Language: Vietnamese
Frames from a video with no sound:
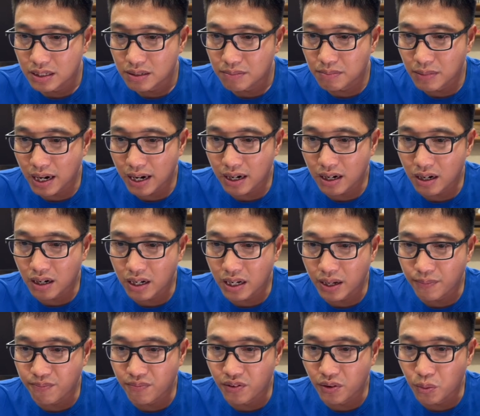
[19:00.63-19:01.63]
Bạn
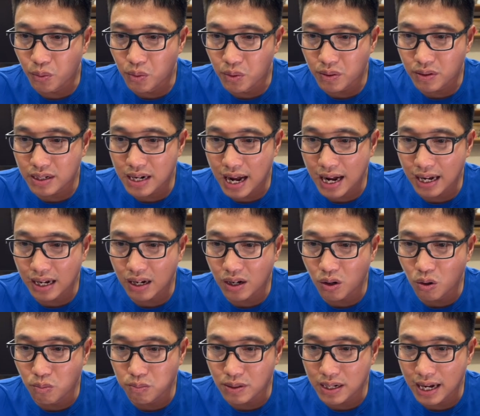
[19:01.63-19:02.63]
Hiệp Vũ, đá
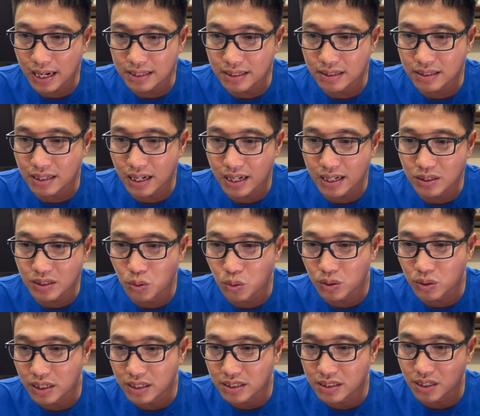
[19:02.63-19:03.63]
Úc đá như thế thua
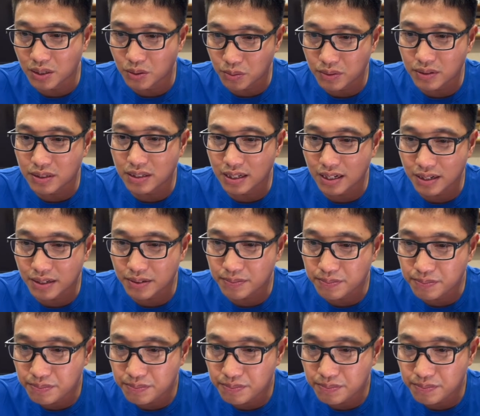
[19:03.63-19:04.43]
thì chịu. Yeah.